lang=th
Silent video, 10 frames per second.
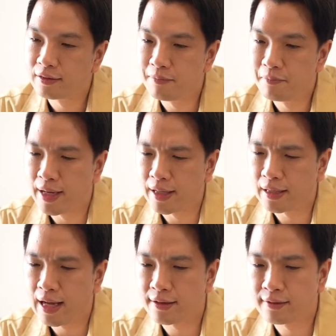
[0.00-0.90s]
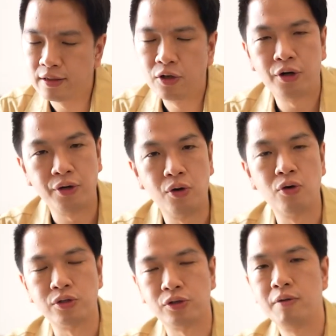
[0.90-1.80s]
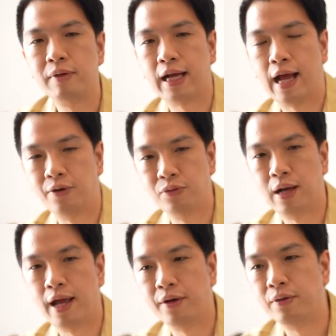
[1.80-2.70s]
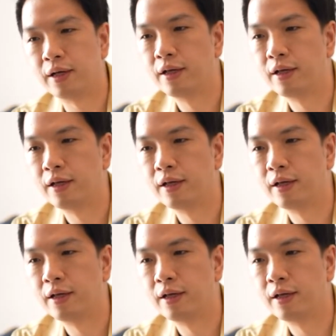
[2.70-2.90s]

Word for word: ทำไมการซื้อคอนโดจะต้องมีการดูแลด้วย